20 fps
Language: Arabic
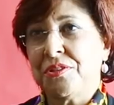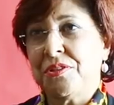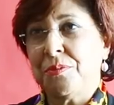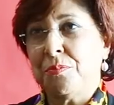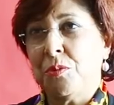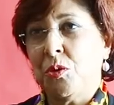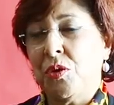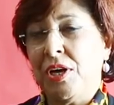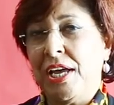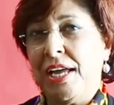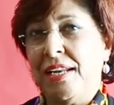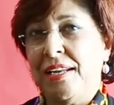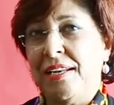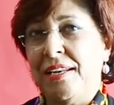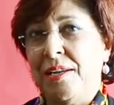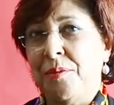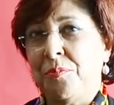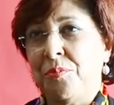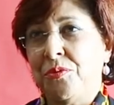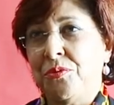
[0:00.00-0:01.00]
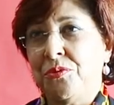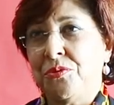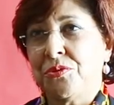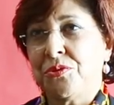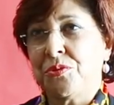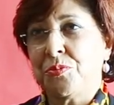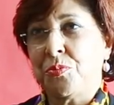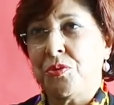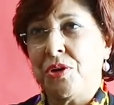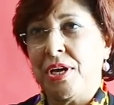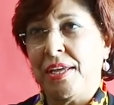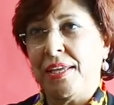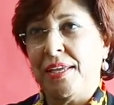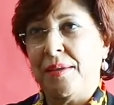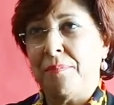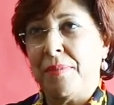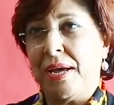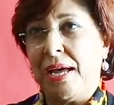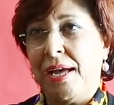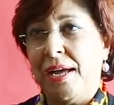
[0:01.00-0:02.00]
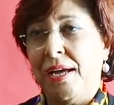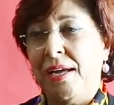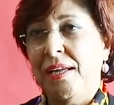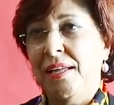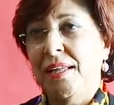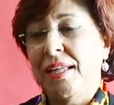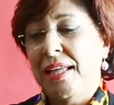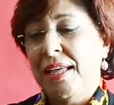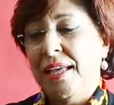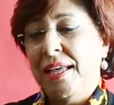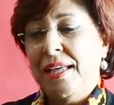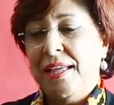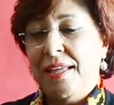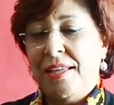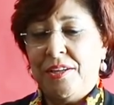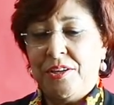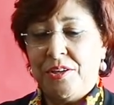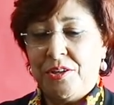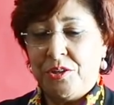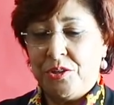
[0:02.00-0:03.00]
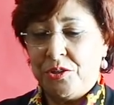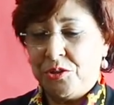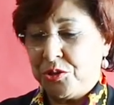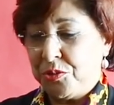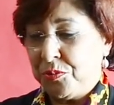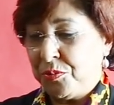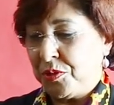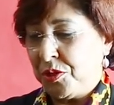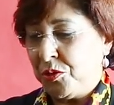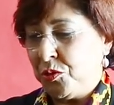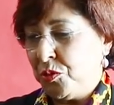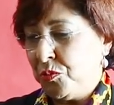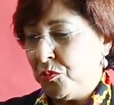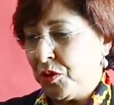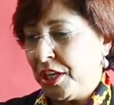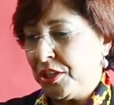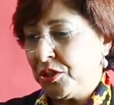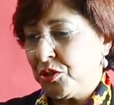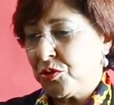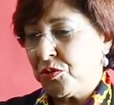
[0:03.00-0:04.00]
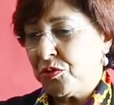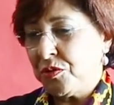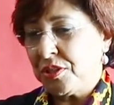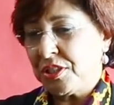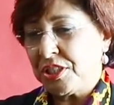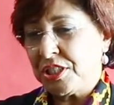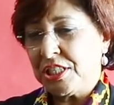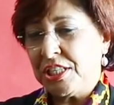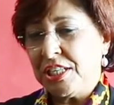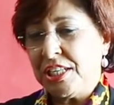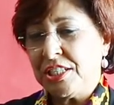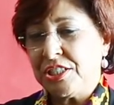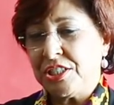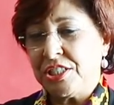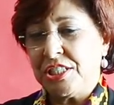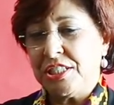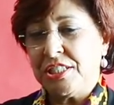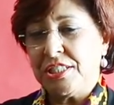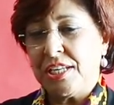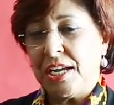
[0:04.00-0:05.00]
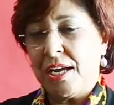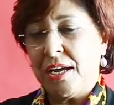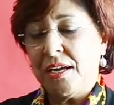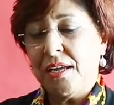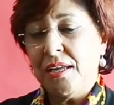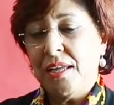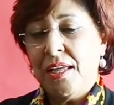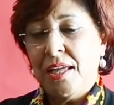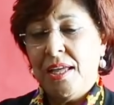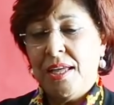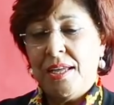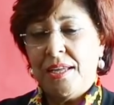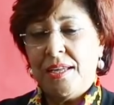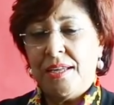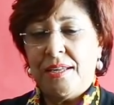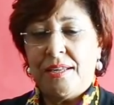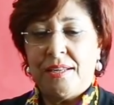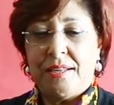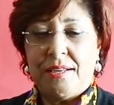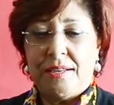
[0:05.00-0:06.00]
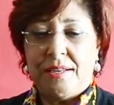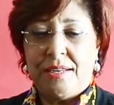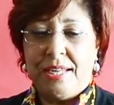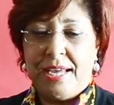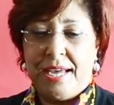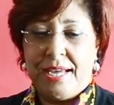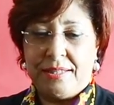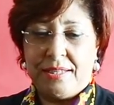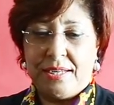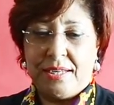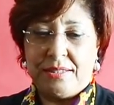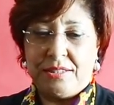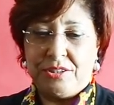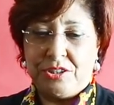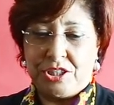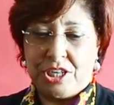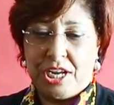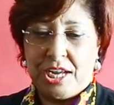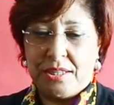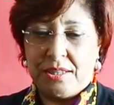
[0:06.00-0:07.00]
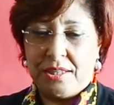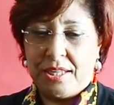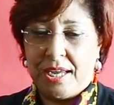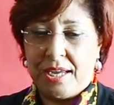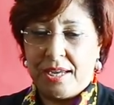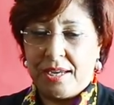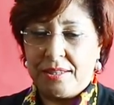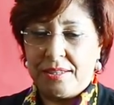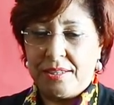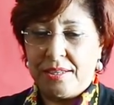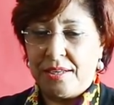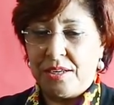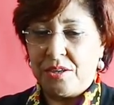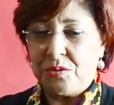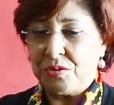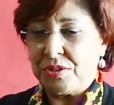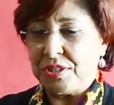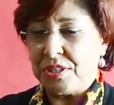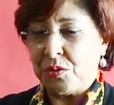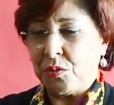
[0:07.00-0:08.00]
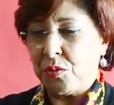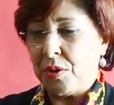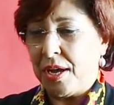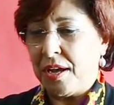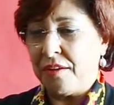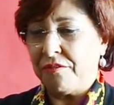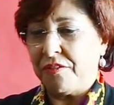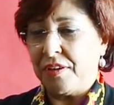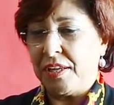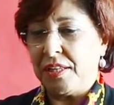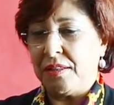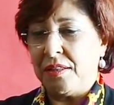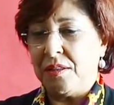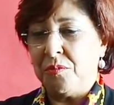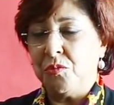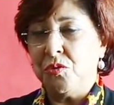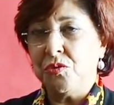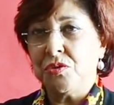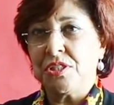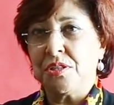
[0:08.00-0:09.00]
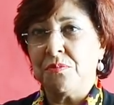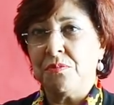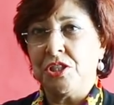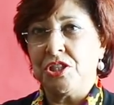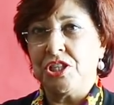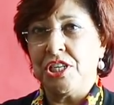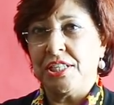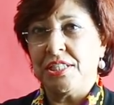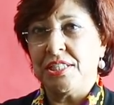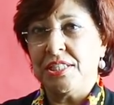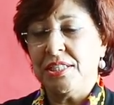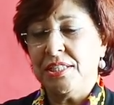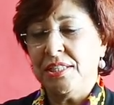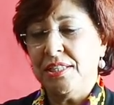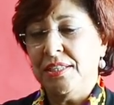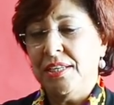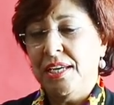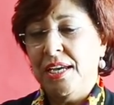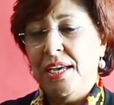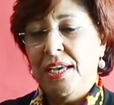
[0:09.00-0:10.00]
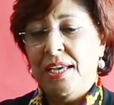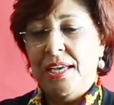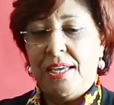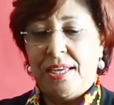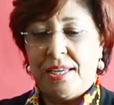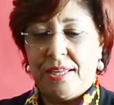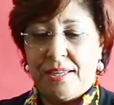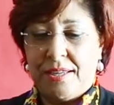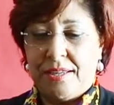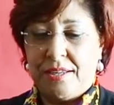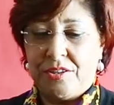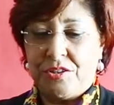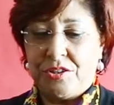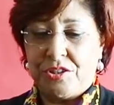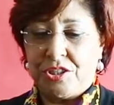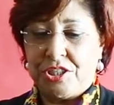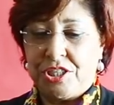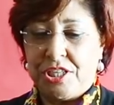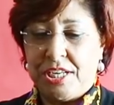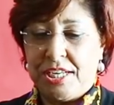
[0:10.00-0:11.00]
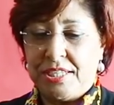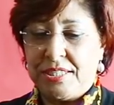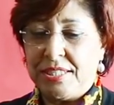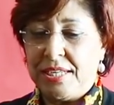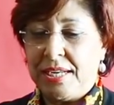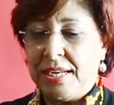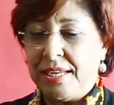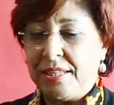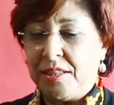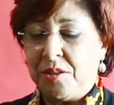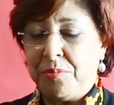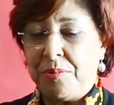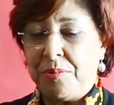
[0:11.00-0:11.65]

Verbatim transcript: آه، موقع لالا بلوس بوان ام ا جبت اليوم واحد تشكيله جديده آه، اللي عاد غادي ان شاء الله غادي نلونسيوها في هذا الموسم الجديد تشكيله ديال هاد